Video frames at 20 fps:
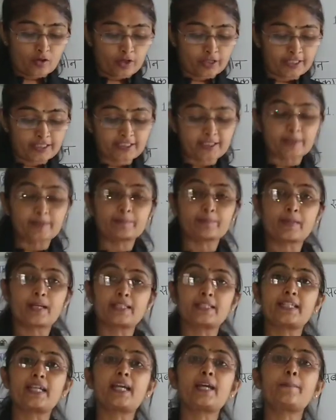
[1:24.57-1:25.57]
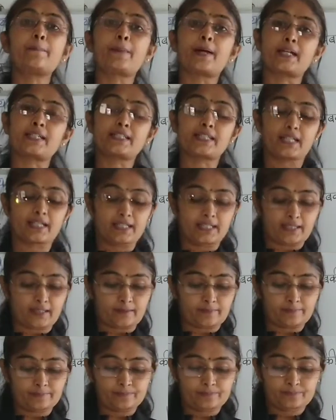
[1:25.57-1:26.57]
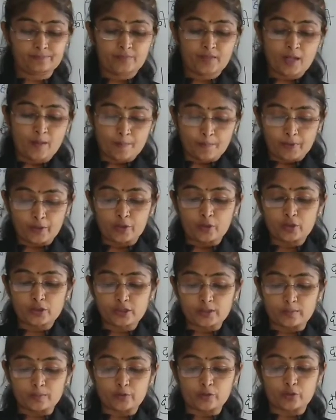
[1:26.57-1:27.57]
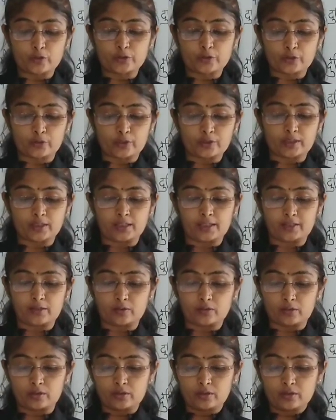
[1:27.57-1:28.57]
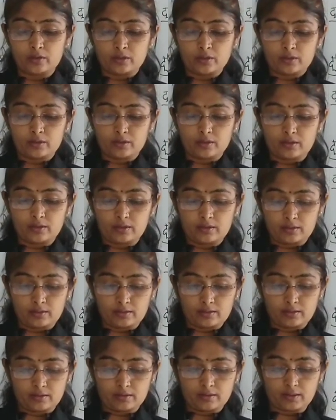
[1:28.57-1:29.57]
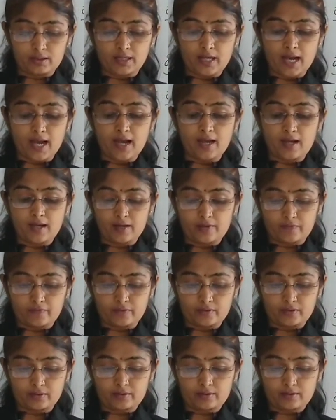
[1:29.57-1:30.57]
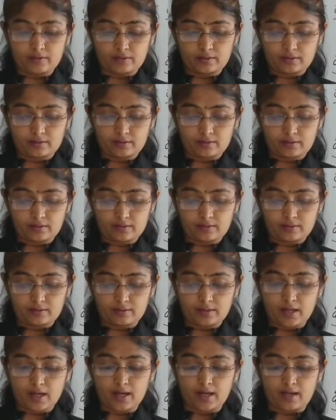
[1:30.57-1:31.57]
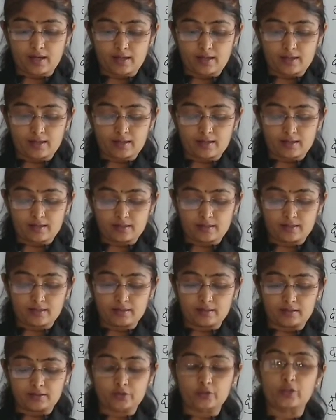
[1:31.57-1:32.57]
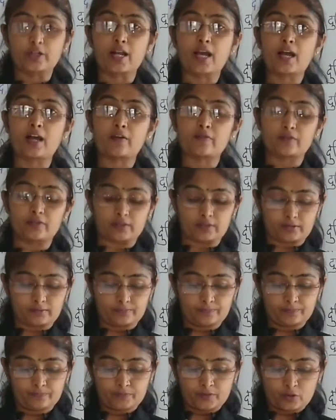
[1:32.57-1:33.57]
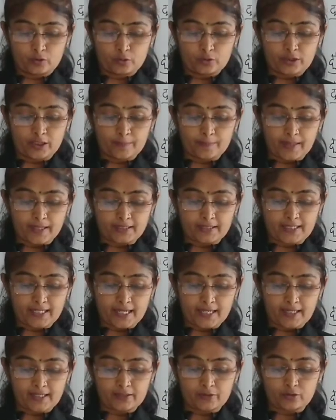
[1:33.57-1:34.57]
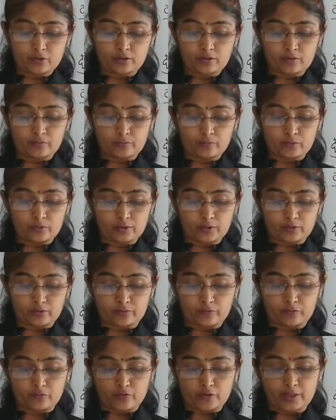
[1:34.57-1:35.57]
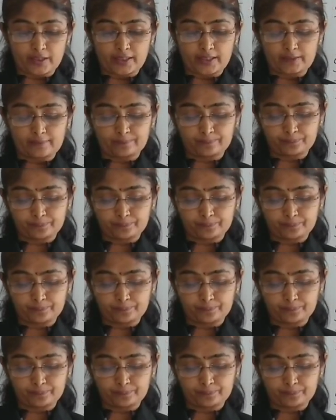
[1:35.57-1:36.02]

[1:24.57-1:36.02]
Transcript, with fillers: और इसके बाद दिया है भाषा ज्ञान पढ़ो समझो और जोड़ कर लिखो न आ व आ ओ तो ना व उसके बाद दिया है जो उसको वो है